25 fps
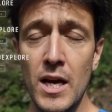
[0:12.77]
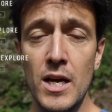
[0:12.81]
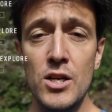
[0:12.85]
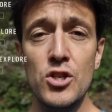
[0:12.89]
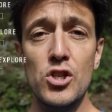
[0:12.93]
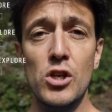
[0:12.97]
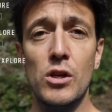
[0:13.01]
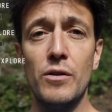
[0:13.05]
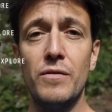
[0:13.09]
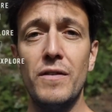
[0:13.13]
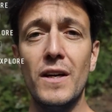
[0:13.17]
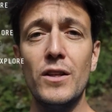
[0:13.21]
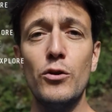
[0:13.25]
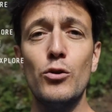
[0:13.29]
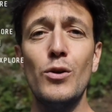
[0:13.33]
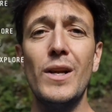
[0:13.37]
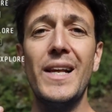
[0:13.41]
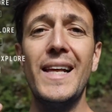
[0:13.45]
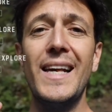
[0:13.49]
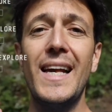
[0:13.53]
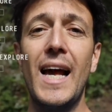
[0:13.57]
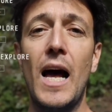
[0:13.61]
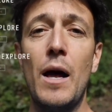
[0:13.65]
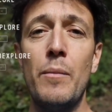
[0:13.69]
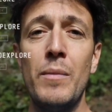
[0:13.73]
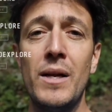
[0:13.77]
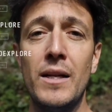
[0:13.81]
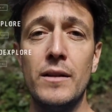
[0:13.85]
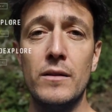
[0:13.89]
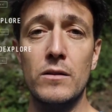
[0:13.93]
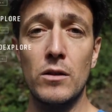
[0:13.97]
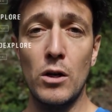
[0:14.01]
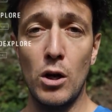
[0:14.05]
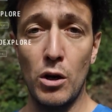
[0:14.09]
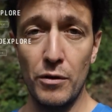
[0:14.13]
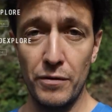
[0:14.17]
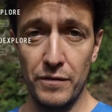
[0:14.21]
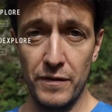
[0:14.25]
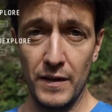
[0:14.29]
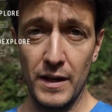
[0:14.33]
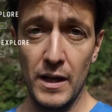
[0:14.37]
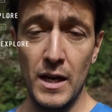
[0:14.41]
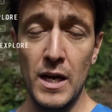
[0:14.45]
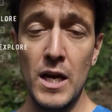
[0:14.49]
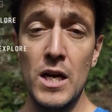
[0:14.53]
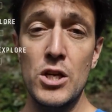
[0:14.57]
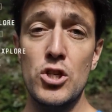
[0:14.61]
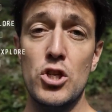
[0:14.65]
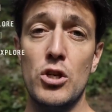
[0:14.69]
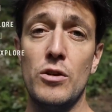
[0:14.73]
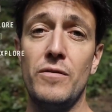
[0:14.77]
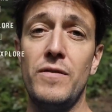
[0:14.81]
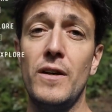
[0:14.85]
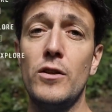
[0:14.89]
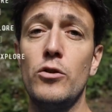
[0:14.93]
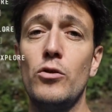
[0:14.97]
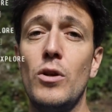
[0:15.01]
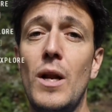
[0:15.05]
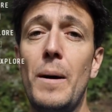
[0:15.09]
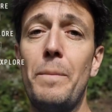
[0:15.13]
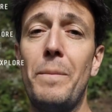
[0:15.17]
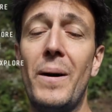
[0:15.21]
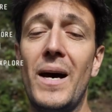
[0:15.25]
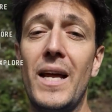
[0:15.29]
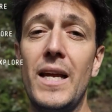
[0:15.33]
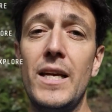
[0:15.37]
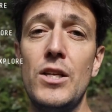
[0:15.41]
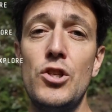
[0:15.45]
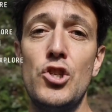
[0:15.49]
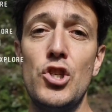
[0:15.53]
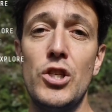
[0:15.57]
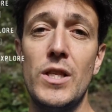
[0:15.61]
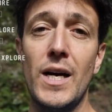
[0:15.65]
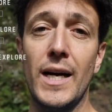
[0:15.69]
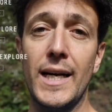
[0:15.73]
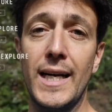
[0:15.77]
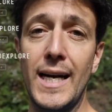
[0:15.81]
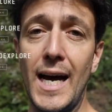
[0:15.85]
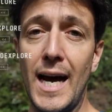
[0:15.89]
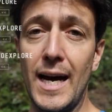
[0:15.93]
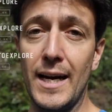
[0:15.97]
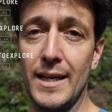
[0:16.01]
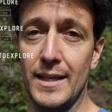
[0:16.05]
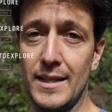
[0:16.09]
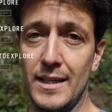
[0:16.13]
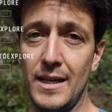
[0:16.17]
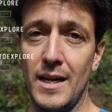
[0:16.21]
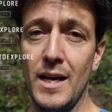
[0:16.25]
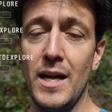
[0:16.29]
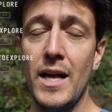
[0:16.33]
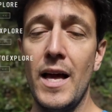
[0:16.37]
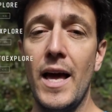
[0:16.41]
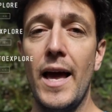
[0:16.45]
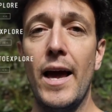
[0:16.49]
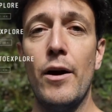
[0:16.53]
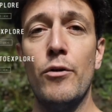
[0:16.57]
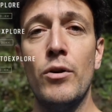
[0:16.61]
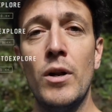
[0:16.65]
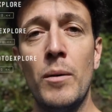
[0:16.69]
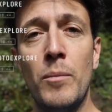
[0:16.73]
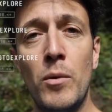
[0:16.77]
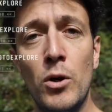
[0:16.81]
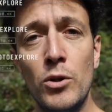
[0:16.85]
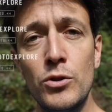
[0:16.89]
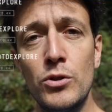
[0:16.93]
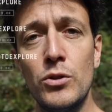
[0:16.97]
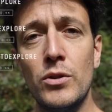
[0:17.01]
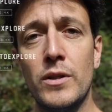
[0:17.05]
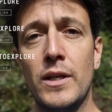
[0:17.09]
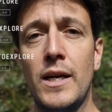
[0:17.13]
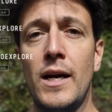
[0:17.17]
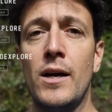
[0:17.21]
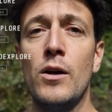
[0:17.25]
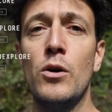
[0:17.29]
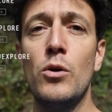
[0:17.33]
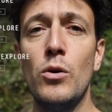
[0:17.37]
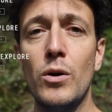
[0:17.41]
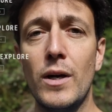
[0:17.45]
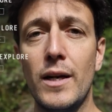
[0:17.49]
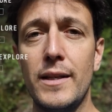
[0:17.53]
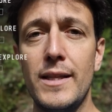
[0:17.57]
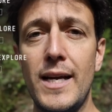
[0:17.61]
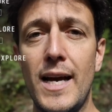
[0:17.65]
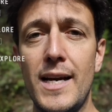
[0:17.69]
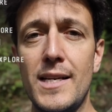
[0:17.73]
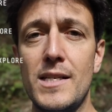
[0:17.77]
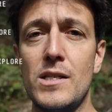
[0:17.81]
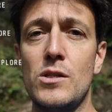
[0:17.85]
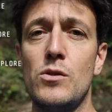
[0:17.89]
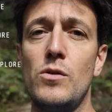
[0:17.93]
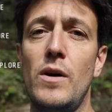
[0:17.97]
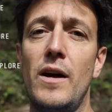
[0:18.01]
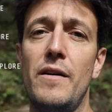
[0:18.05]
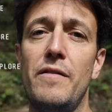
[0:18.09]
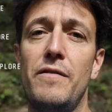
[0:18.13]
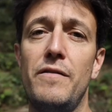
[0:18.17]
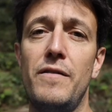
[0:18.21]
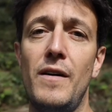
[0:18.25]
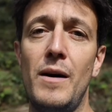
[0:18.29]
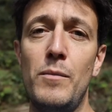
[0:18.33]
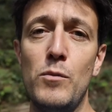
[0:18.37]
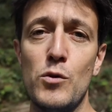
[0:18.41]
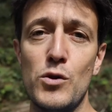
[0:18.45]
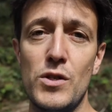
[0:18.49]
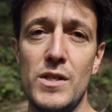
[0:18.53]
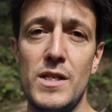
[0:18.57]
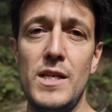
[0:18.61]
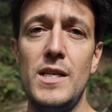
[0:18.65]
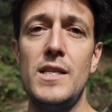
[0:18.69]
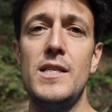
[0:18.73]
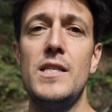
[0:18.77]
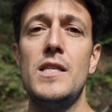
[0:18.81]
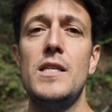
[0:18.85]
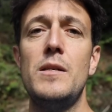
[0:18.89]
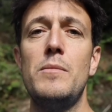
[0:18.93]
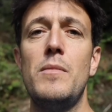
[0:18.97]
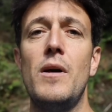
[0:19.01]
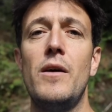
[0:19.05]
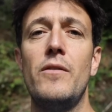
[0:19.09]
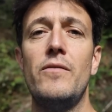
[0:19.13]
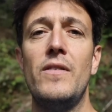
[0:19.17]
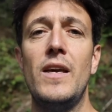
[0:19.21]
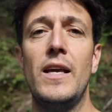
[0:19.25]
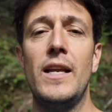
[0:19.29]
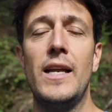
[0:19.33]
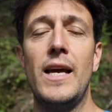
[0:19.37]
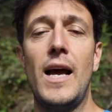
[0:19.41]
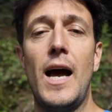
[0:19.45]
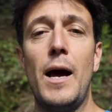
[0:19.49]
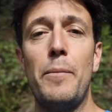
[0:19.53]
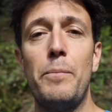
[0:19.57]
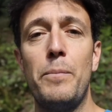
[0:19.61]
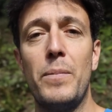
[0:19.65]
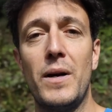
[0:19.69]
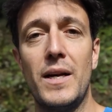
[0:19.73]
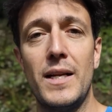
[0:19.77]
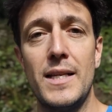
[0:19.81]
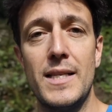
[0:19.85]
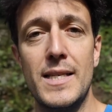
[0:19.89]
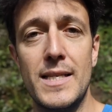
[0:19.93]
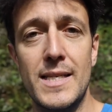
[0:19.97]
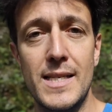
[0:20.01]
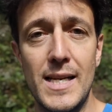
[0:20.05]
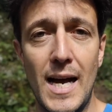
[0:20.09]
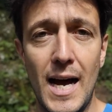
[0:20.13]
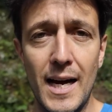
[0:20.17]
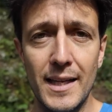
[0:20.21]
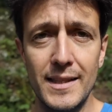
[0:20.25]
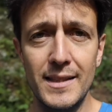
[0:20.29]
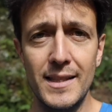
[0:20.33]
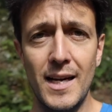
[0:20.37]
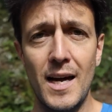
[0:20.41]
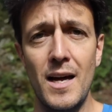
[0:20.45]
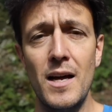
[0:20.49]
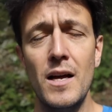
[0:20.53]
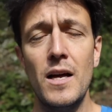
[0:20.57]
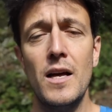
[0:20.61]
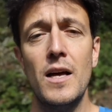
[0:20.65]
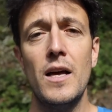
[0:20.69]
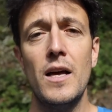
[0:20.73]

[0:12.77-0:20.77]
Ci hanno fatto il Camel Trophy, ci hanno fatto la Parigi Dakar, è una moto che ancora adesso è famosissima, viene apprezzata,